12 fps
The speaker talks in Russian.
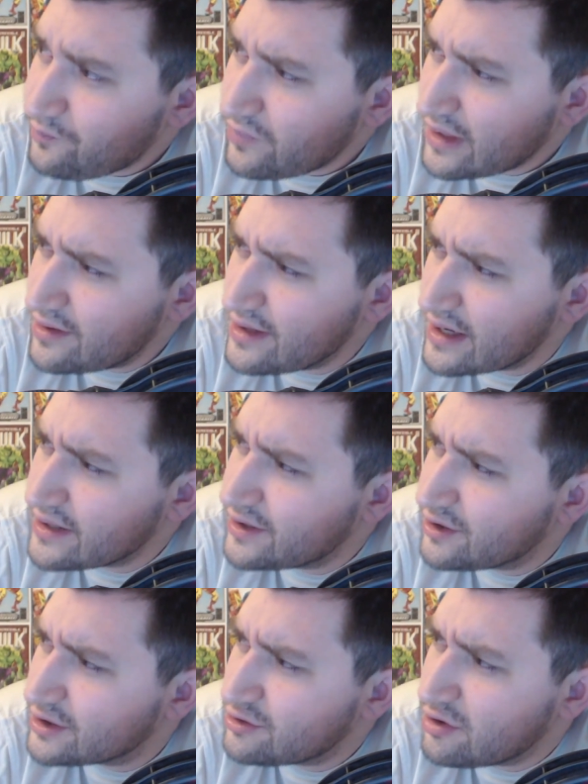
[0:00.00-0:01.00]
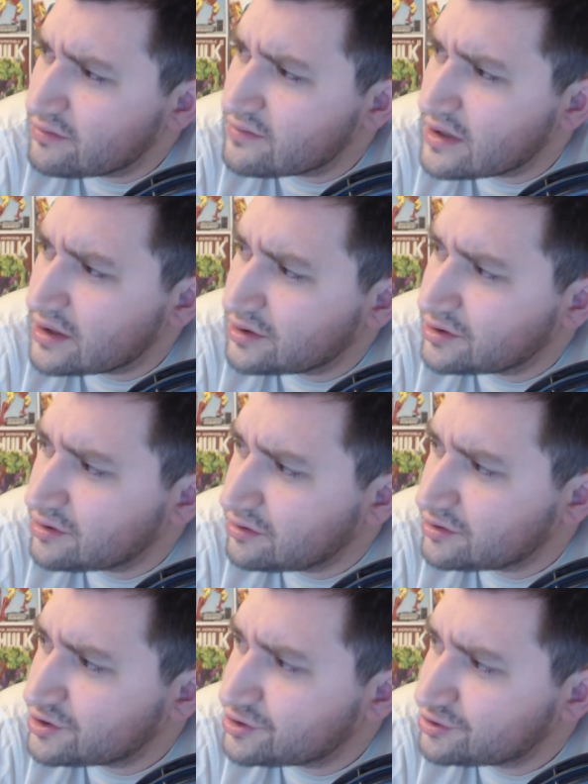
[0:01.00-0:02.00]
Я говорю о том, э,
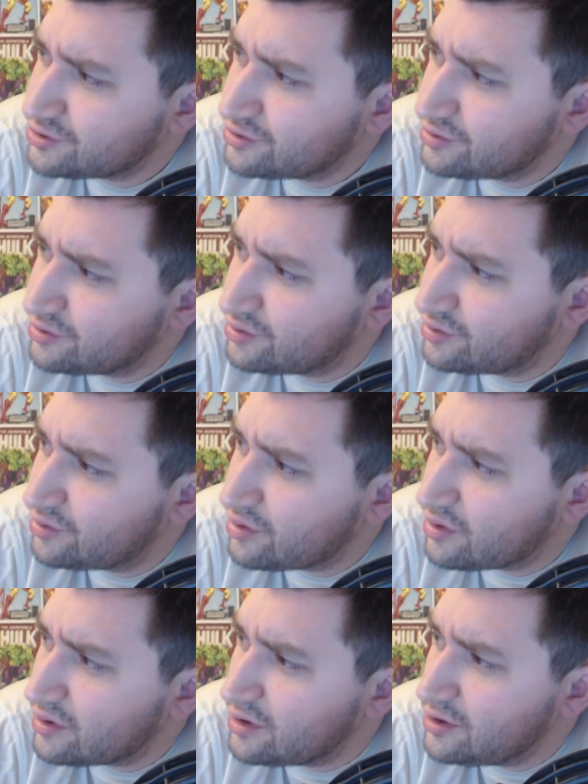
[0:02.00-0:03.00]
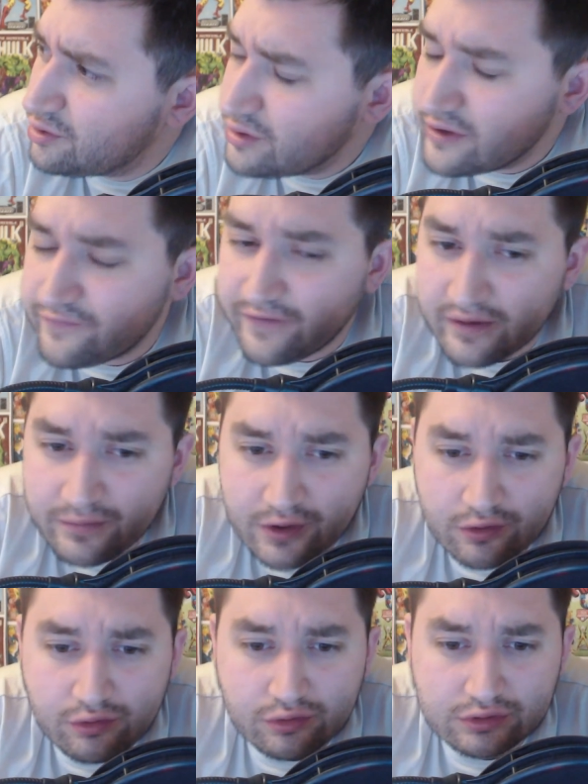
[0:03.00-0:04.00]
что люди
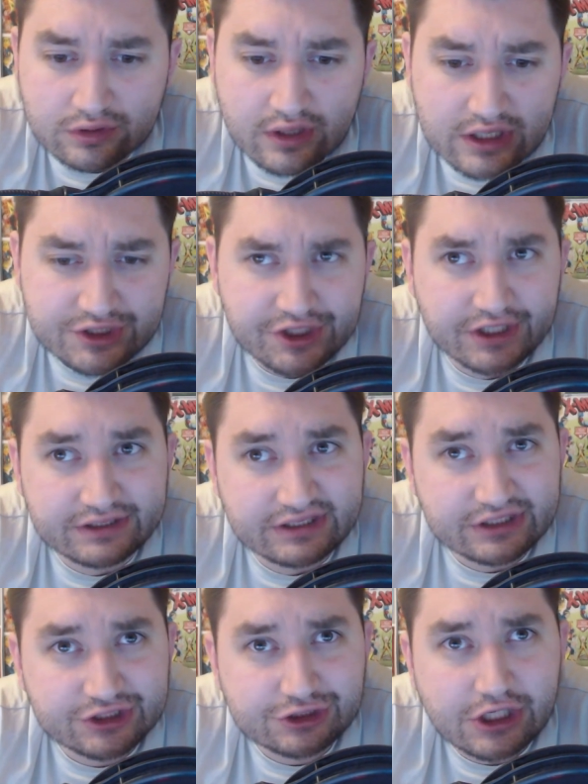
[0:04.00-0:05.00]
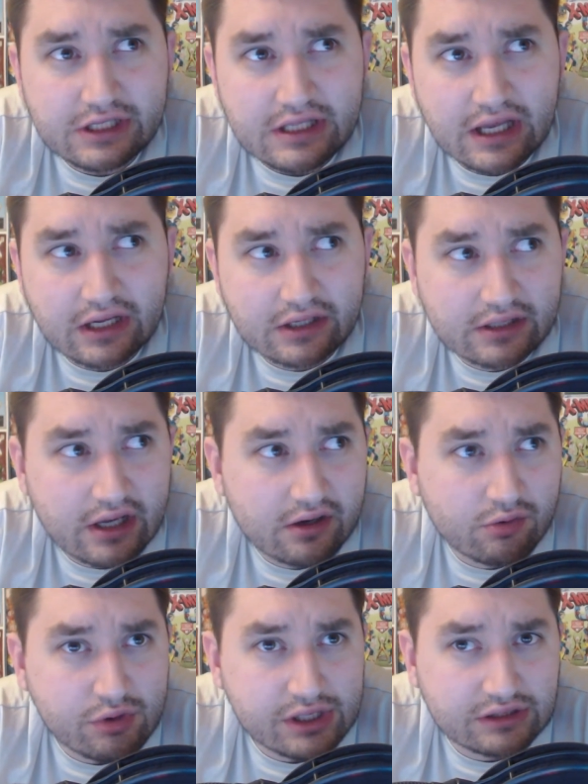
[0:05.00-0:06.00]
формируют наши отношения к
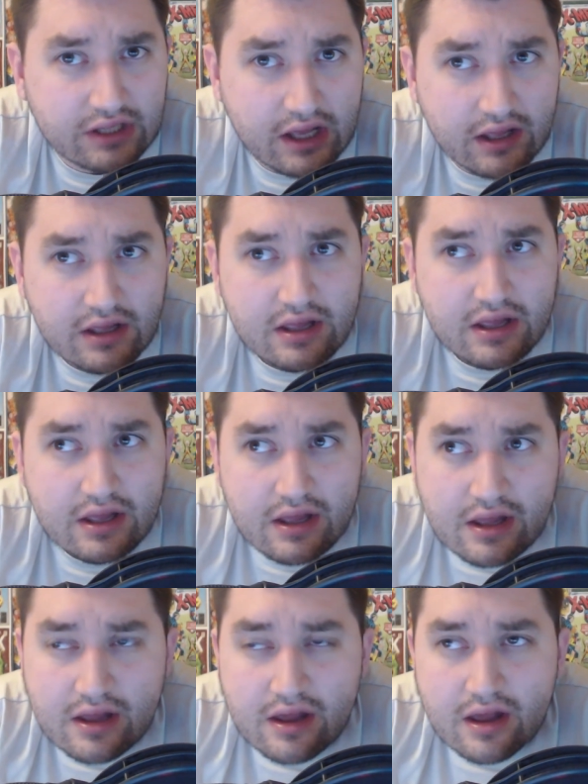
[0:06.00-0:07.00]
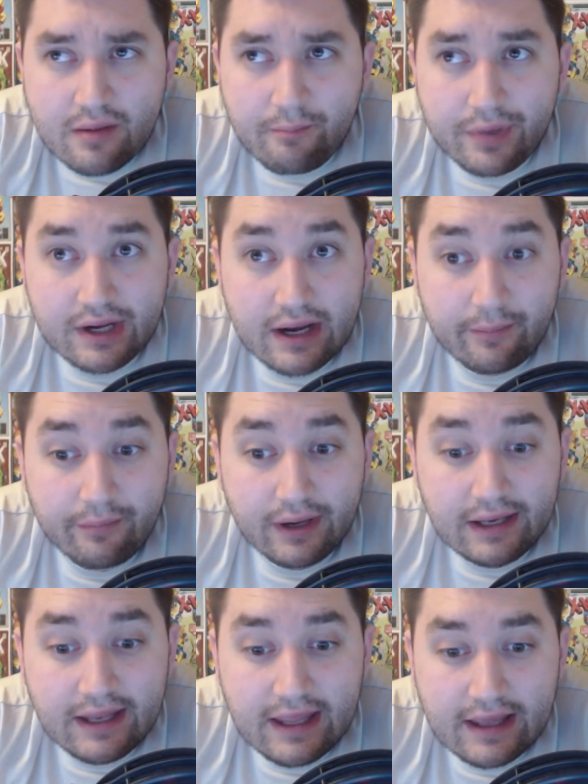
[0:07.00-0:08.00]
какой-то
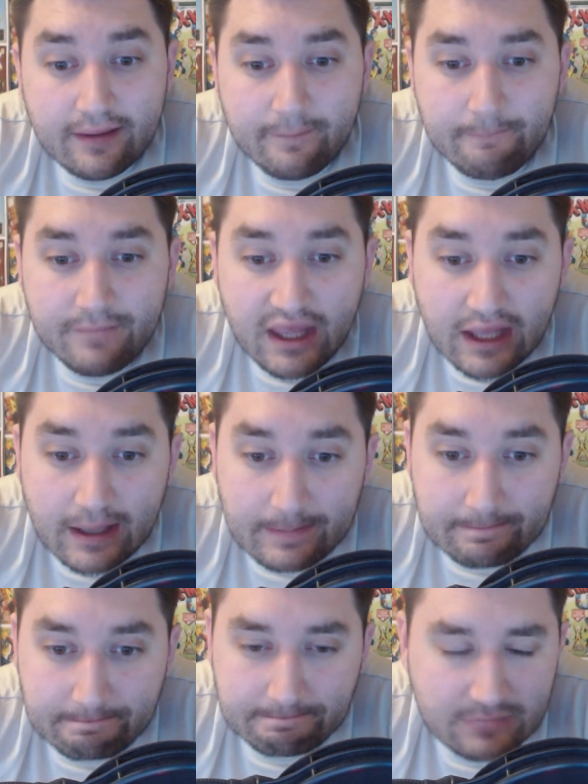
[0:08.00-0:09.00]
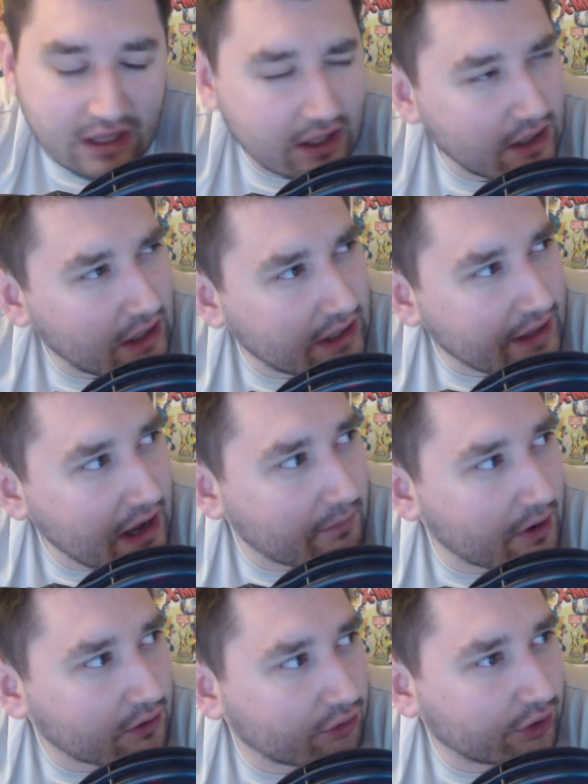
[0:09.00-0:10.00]
проблеме. Или
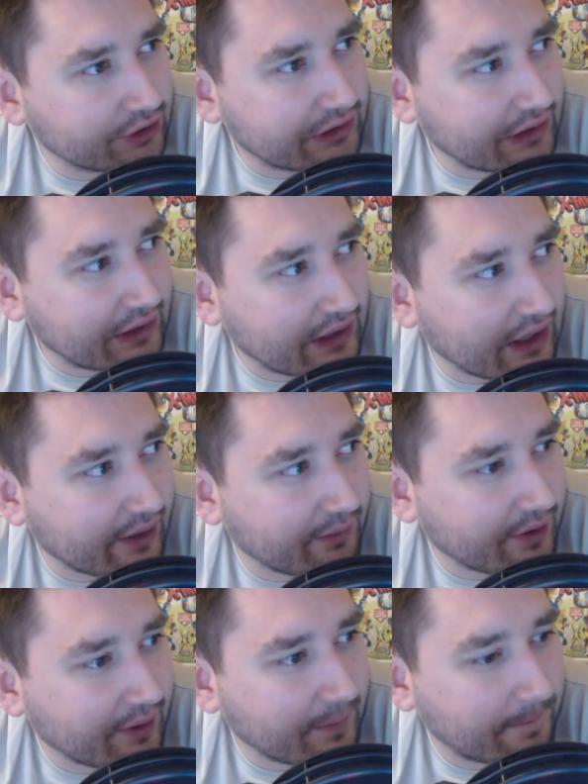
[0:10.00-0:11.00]
наоборот, как бы